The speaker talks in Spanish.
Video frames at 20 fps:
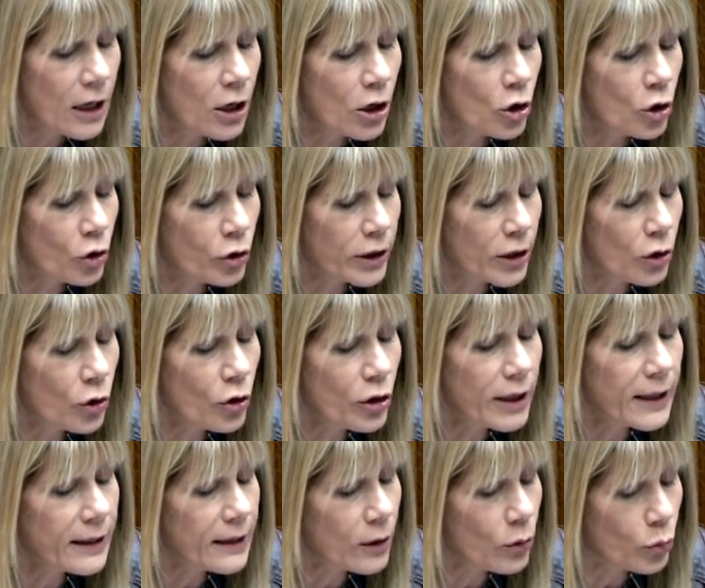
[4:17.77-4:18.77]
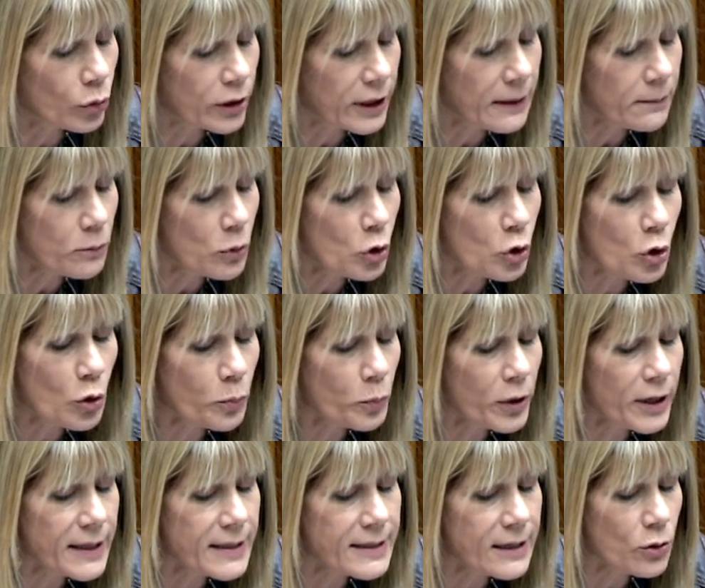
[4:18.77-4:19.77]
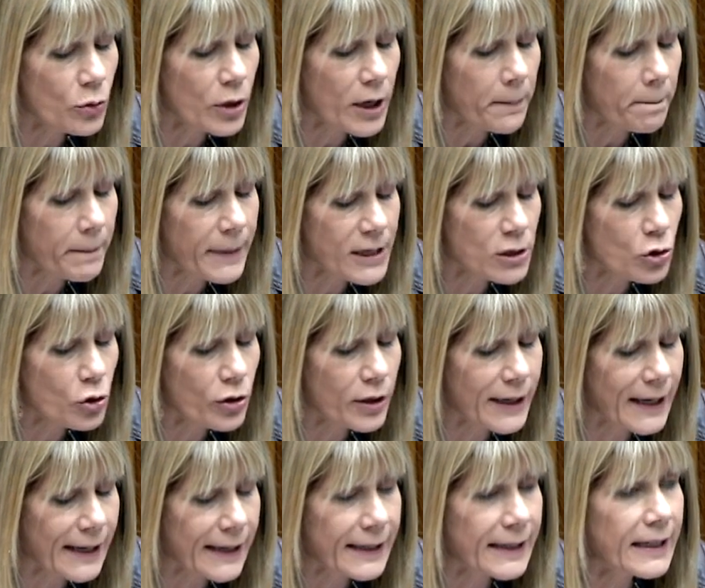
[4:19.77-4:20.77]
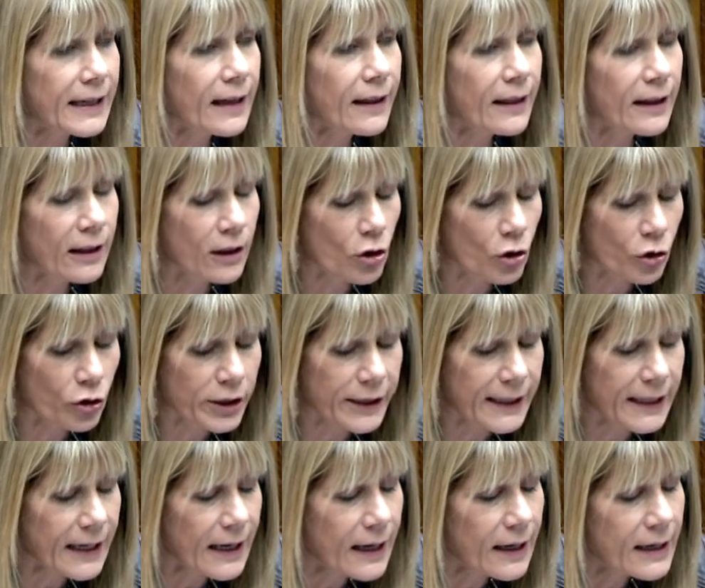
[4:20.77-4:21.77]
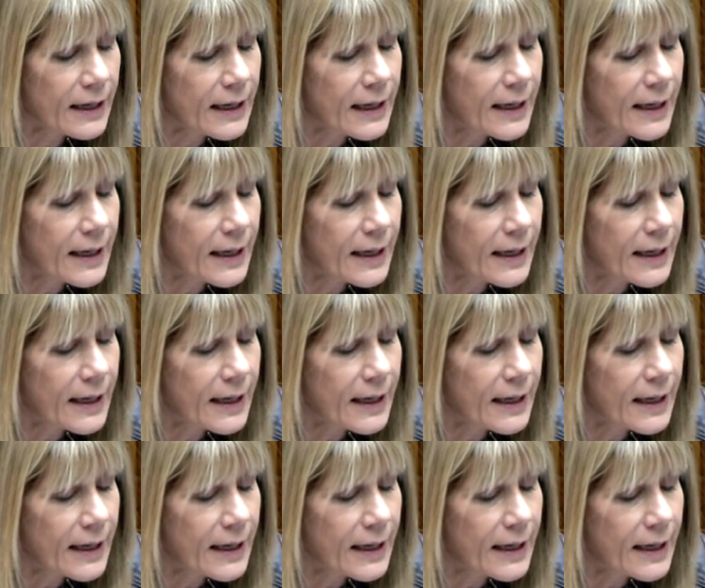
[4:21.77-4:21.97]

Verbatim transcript: Lo que hoy discutimos no puede ser un espacio de guerrillas, de ideología,